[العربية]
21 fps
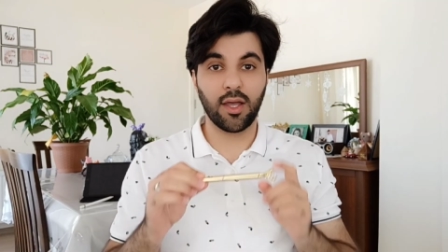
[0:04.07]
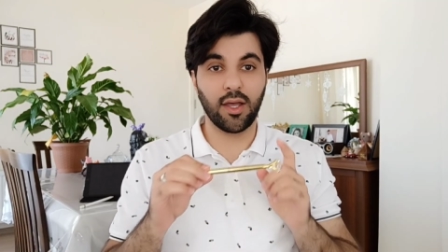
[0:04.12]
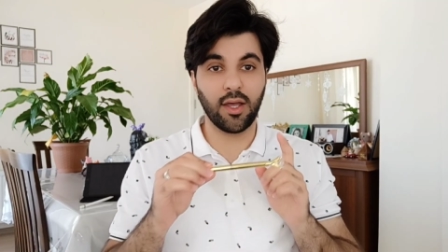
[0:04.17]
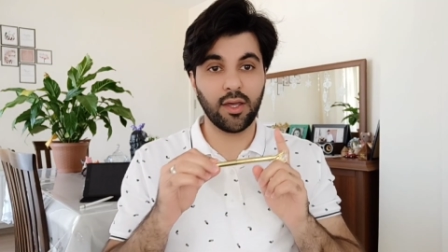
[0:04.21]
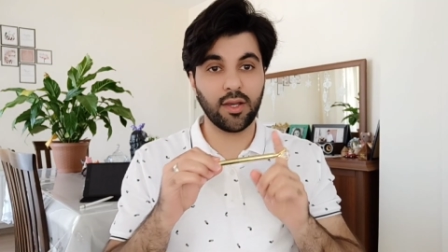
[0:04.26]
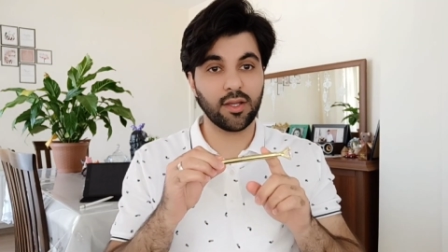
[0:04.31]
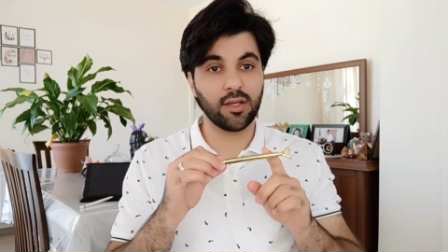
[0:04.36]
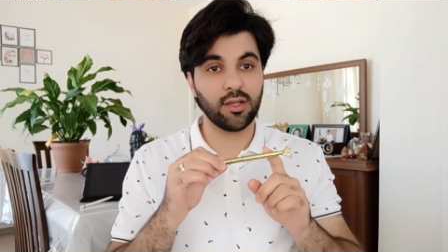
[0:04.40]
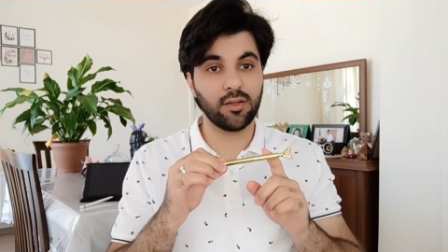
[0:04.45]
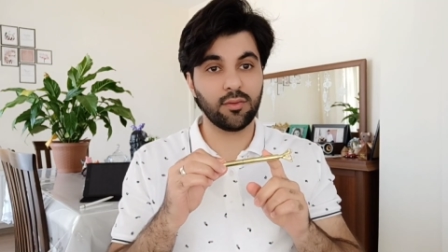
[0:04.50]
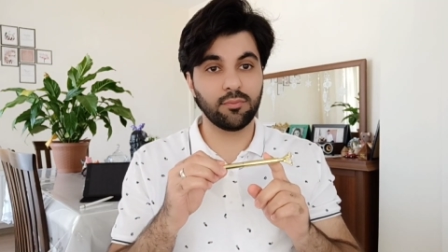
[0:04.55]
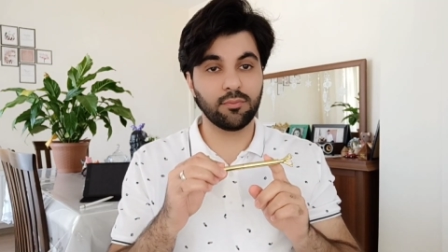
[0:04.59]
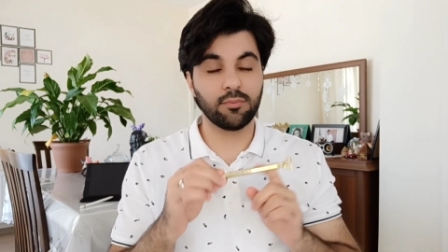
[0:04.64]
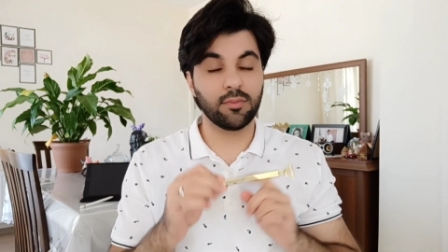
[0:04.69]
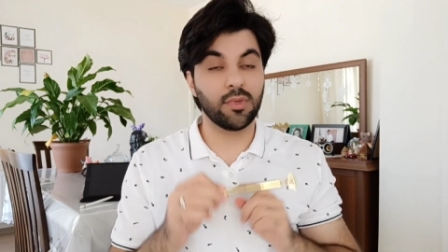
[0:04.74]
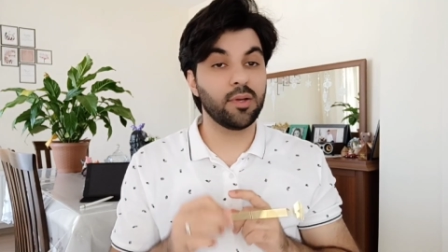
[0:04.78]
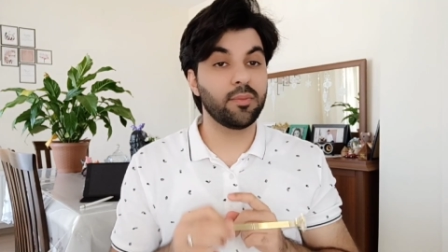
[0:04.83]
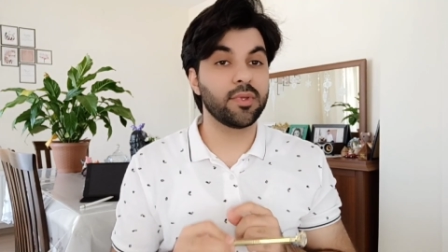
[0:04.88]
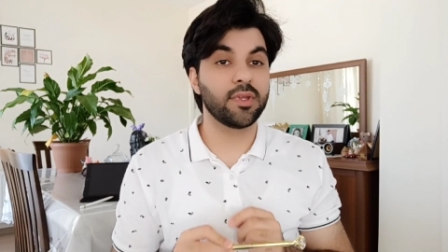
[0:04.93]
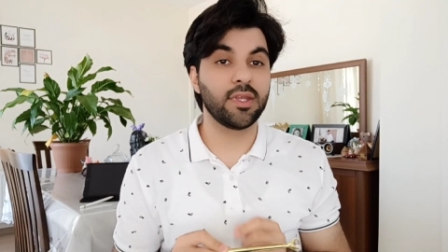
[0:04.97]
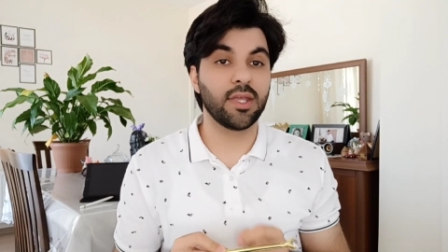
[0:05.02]
أنا
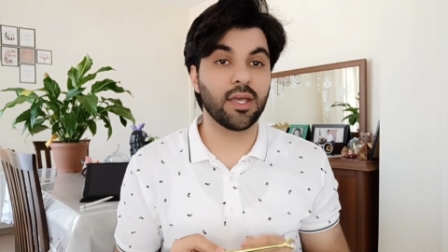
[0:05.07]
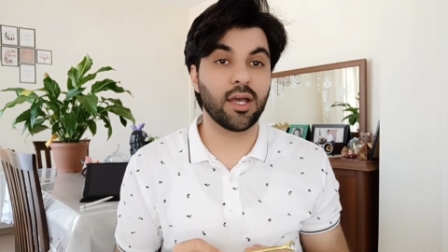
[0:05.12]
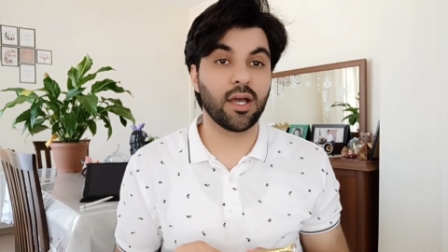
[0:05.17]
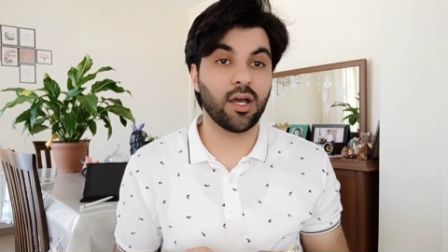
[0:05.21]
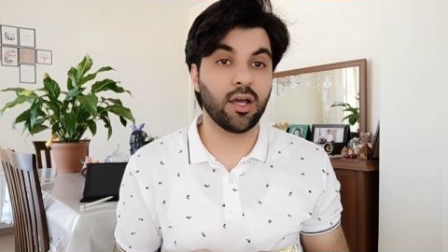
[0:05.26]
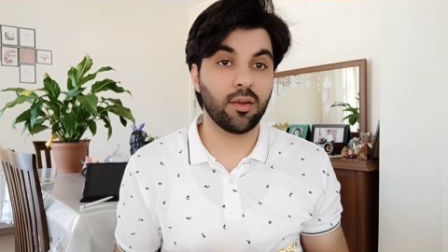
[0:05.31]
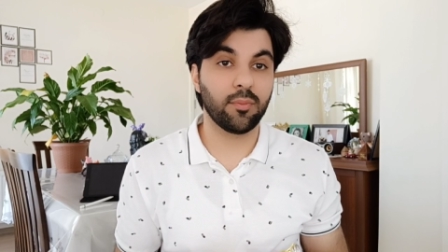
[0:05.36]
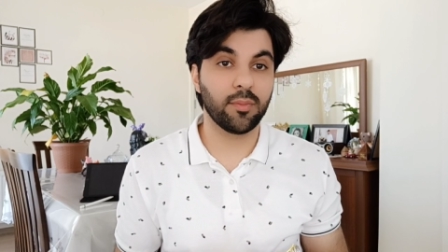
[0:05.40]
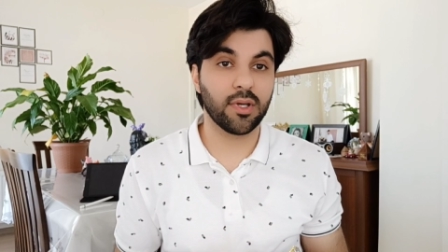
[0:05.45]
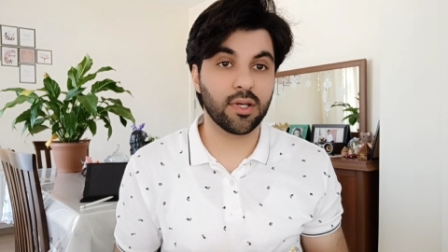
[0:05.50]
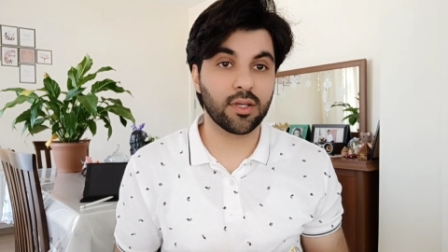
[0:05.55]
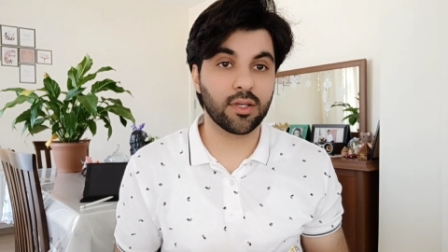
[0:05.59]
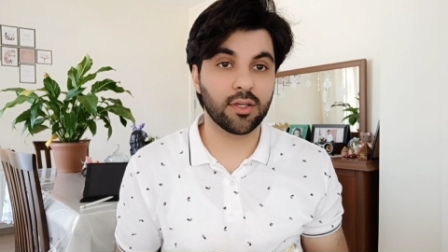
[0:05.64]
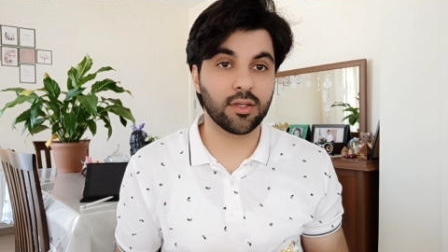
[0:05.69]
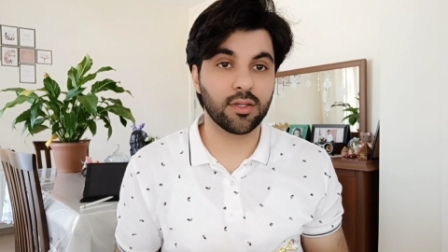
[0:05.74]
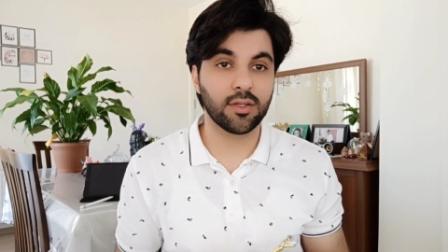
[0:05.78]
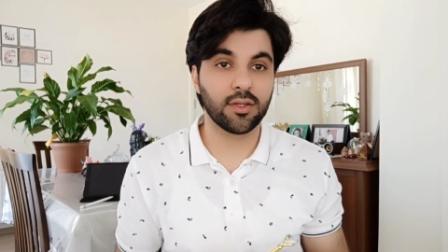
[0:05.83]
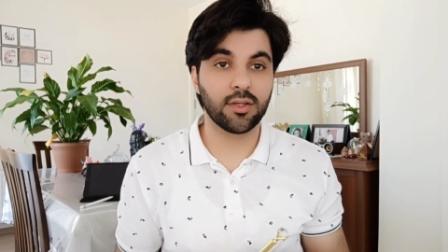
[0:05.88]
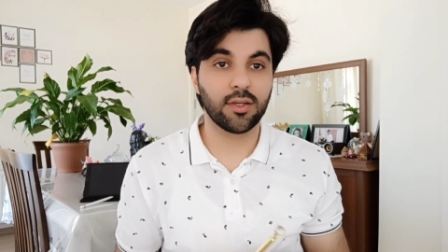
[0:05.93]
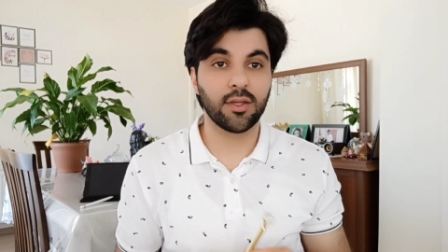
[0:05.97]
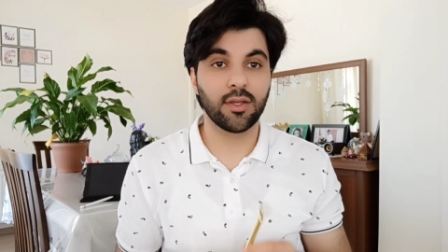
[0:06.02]
ما بدي أعلمك
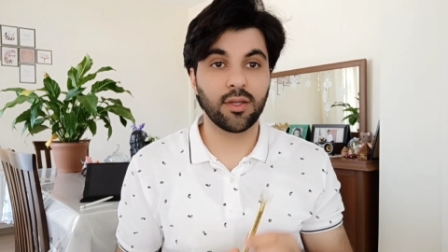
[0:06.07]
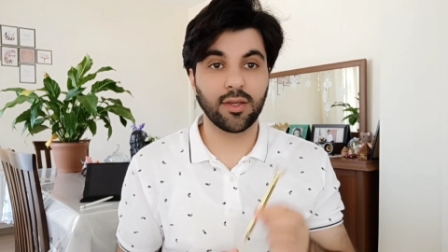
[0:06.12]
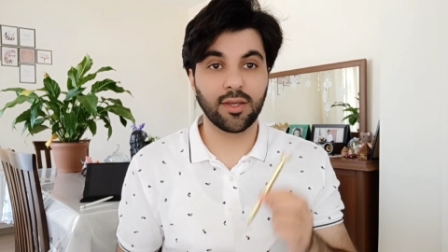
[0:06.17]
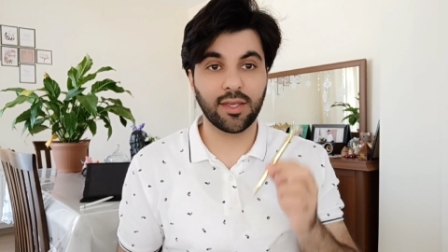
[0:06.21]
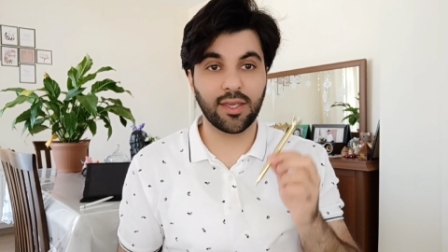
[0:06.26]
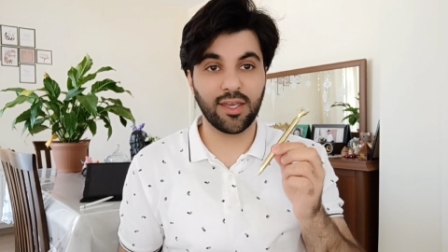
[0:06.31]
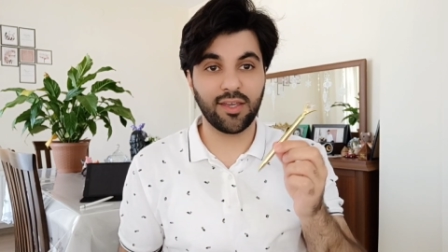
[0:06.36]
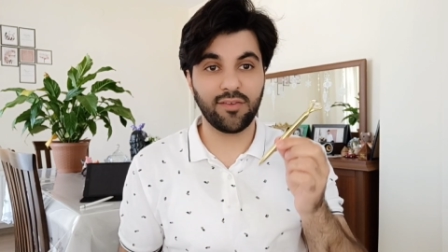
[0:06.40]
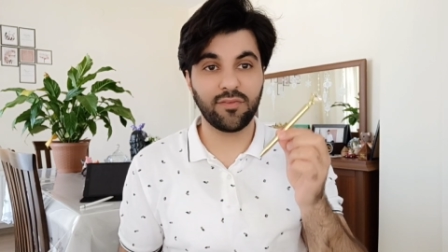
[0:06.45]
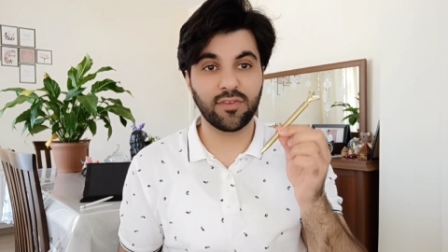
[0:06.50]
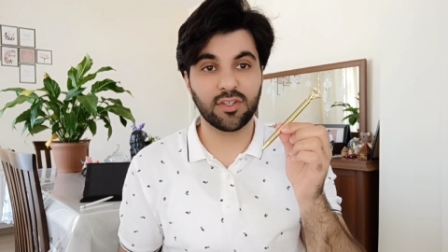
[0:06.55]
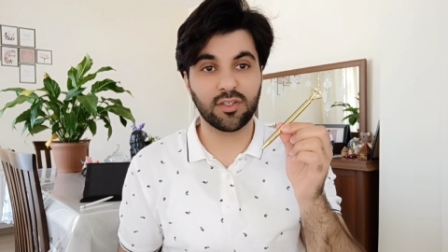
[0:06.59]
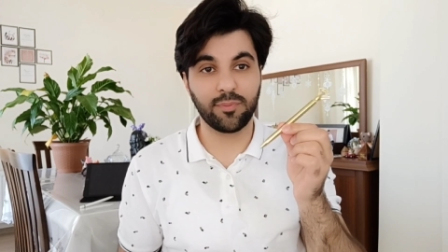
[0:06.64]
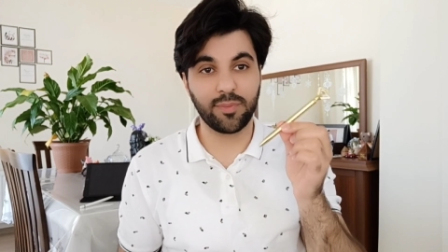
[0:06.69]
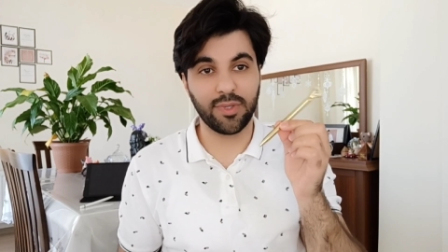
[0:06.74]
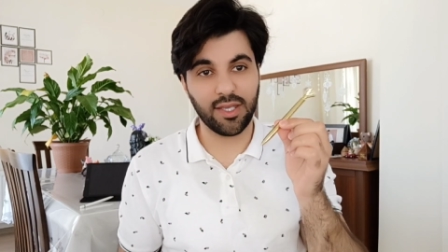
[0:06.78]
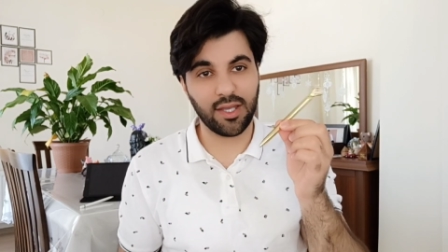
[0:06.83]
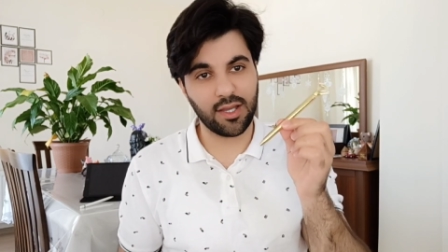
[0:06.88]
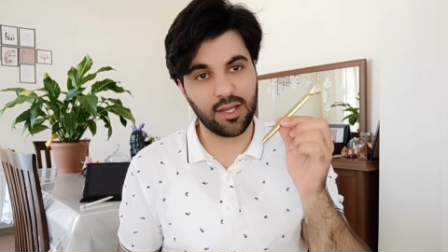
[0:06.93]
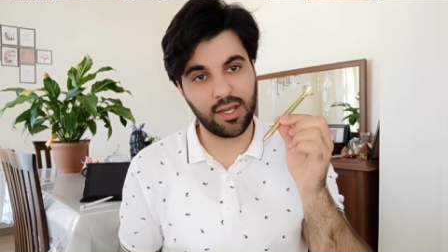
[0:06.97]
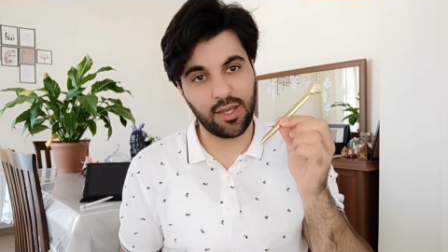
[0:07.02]
كيف
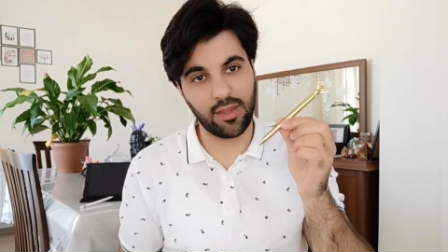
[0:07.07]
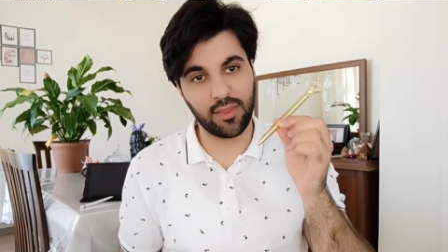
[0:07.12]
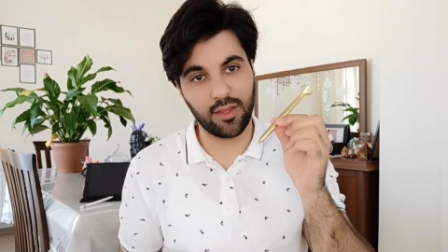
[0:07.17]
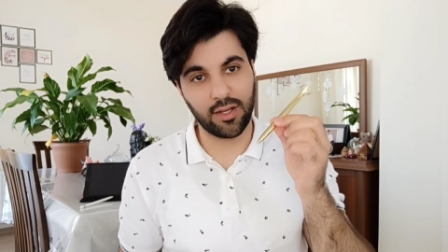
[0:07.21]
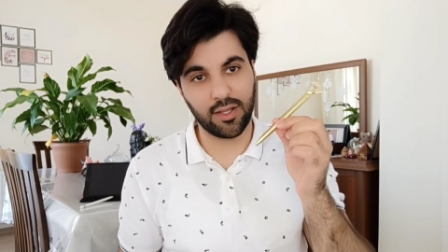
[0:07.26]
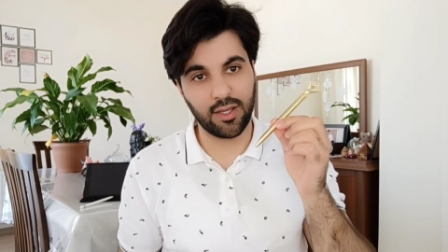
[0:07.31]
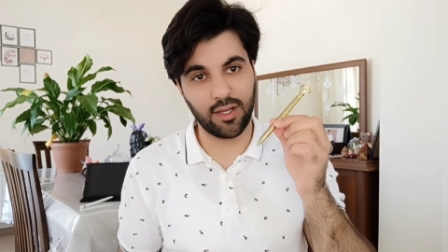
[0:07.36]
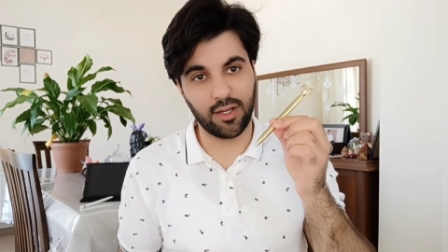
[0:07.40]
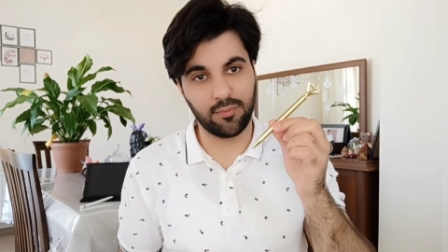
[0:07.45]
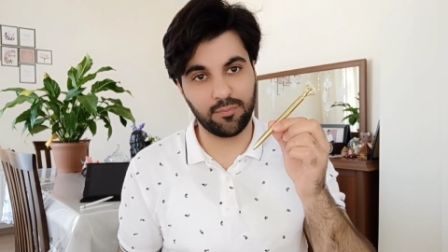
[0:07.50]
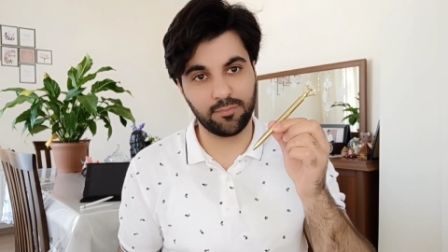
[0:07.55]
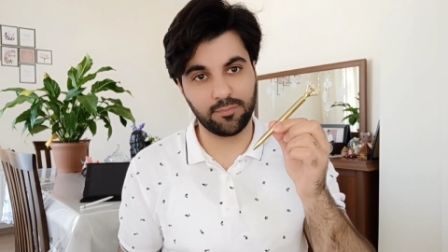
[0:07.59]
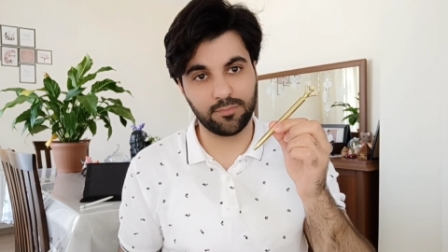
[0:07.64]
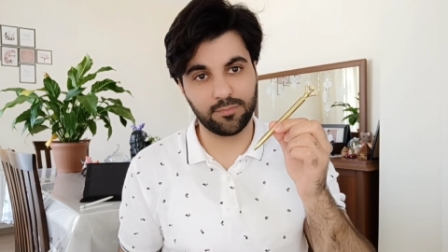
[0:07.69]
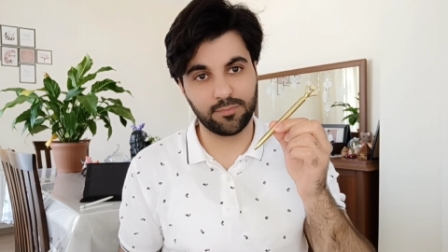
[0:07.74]
تبيع هذا القلم